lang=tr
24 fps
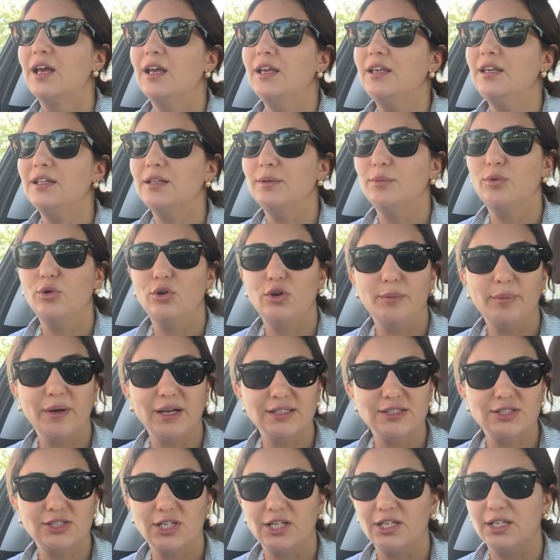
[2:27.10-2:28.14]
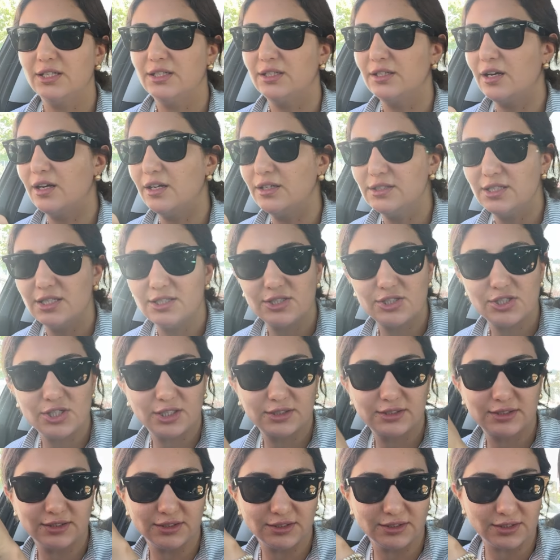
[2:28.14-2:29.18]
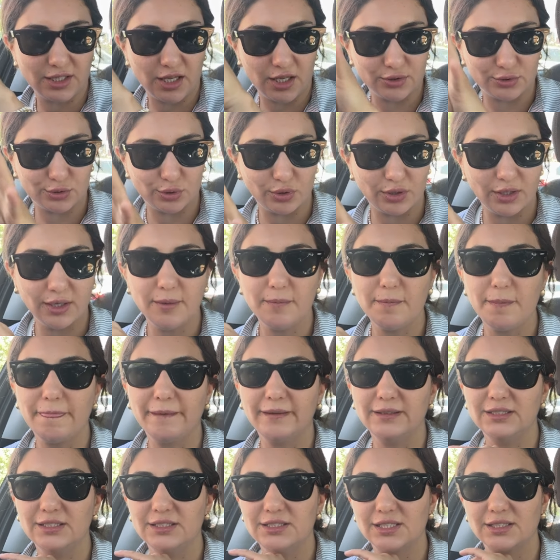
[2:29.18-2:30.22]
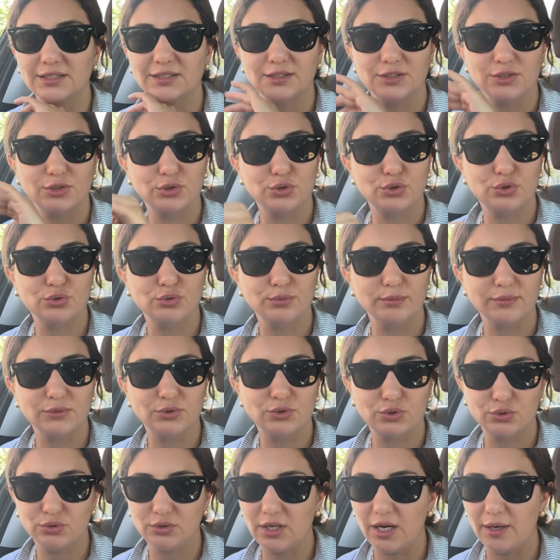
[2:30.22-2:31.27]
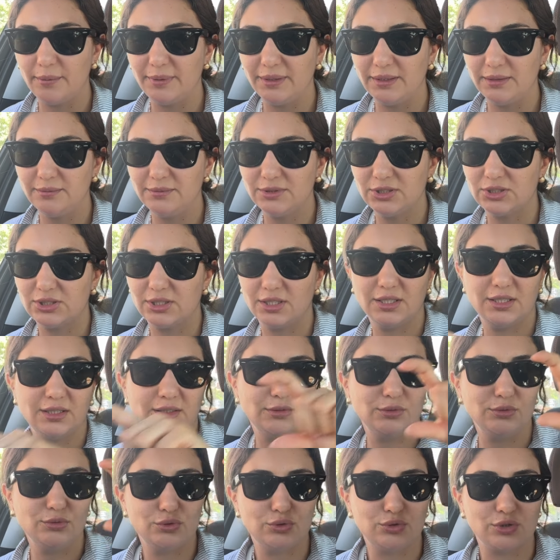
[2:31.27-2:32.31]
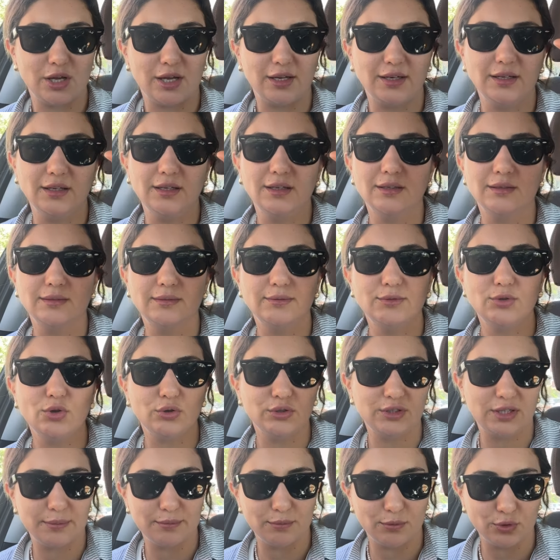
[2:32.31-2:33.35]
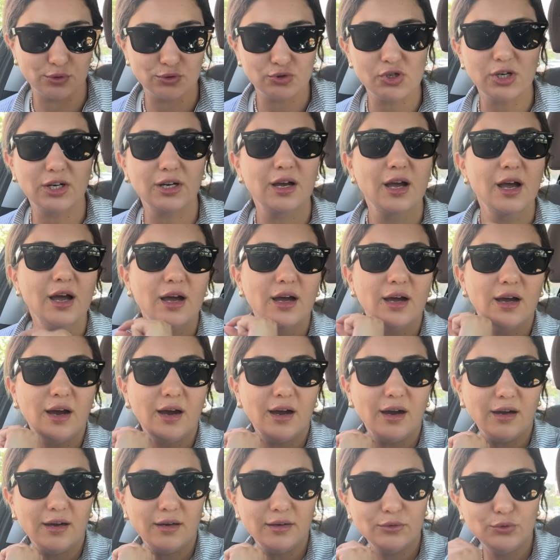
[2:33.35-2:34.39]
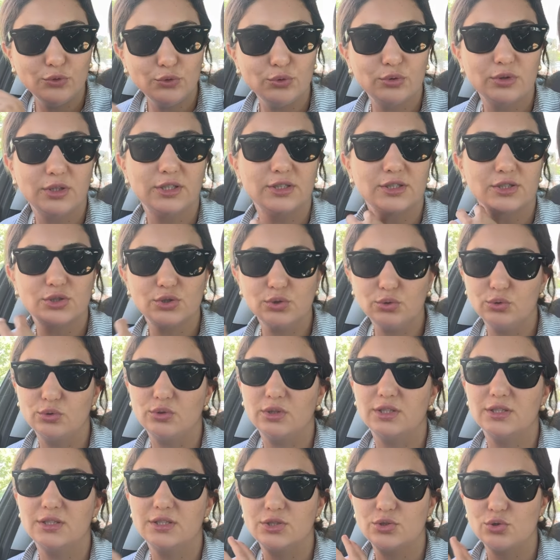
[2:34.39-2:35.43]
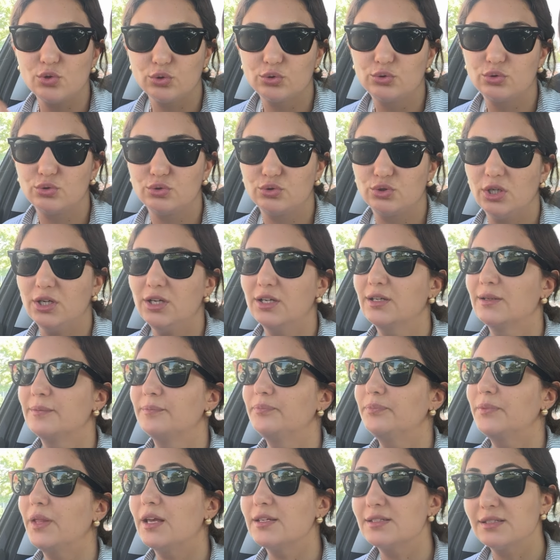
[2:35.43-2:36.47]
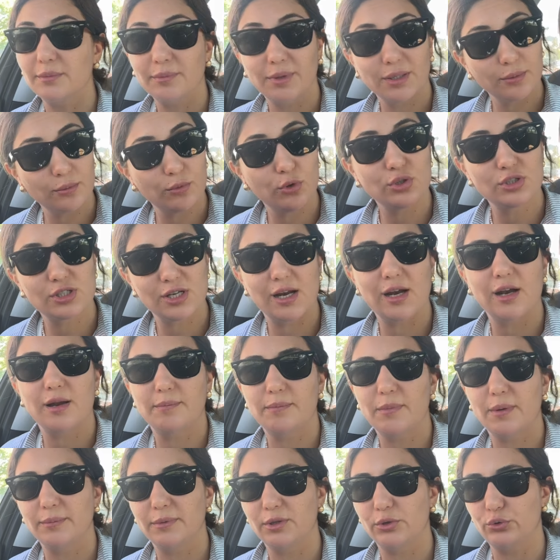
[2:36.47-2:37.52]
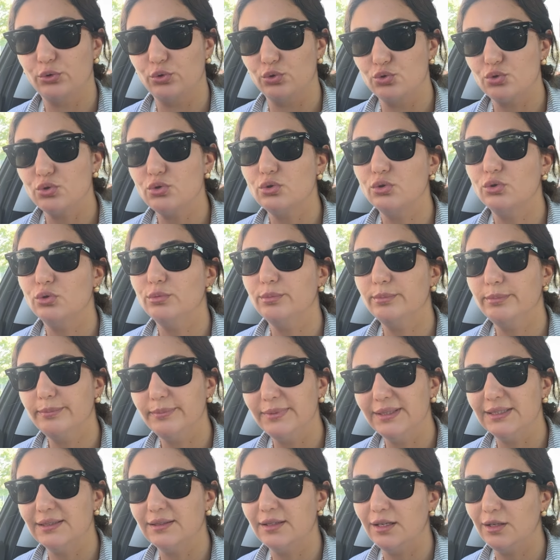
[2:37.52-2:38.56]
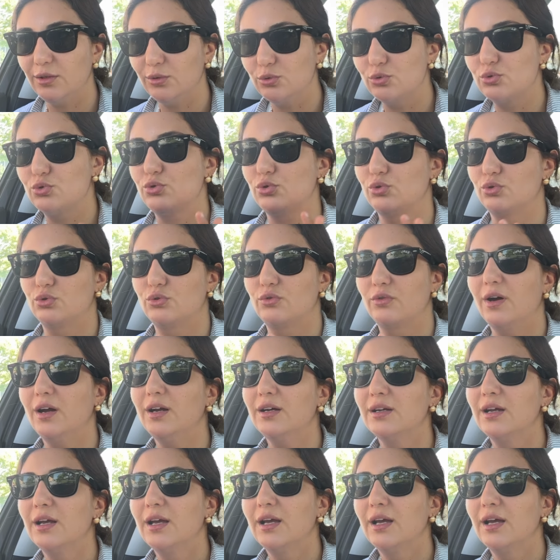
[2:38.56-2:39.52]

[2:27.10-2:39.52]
Ya da böyle bazı şeyleri yazacaksın sağa sola. E, diyeceksin ki şu şunlar benim işte 3 tane yöntemim olacak. Uyguladıkça uyguladıkça oturacak. Aslında benim böyle şeyler yapmam gerekiyor. Çünkü bir değil üç çocuk var.